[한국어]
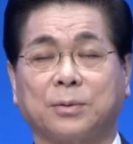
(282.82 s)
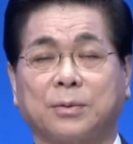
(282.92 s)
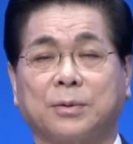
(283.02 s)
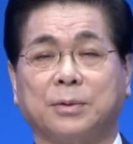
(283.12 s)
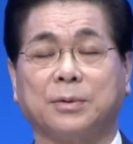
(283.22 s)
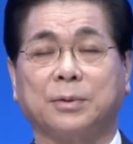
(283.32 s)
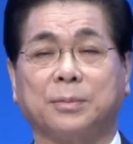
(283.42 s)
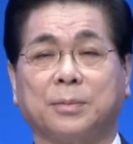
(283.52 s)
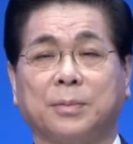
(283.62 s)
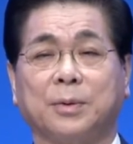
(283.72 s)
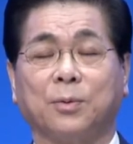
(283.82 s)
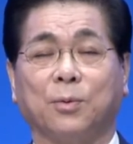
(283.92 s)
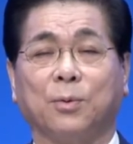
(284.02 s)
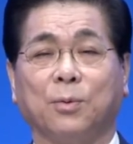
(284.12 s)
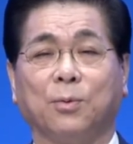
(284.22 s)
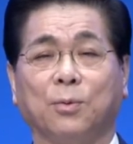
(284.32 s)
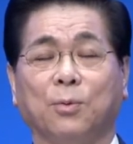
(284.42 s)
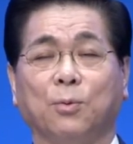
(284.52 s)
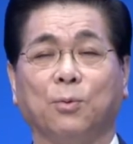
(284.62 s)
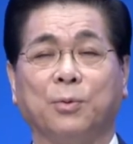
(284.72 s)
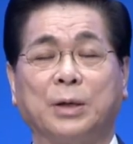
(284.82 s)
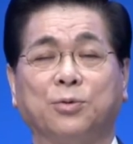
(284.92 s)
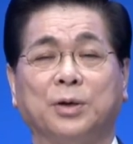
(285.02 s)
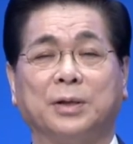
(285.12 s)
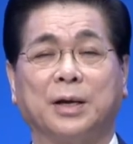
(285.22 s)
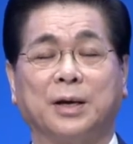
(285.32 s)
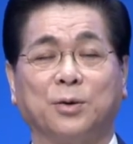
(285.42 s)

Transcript: 그 외투인데